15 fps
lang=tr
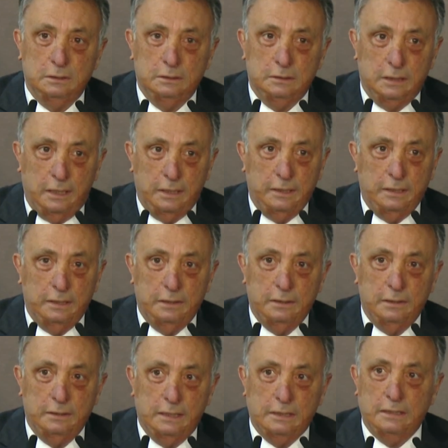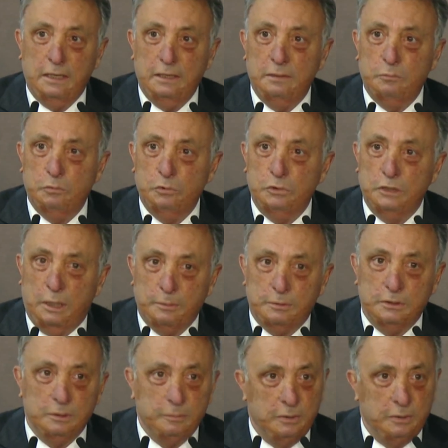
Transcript: Yani neden bunu yaptığını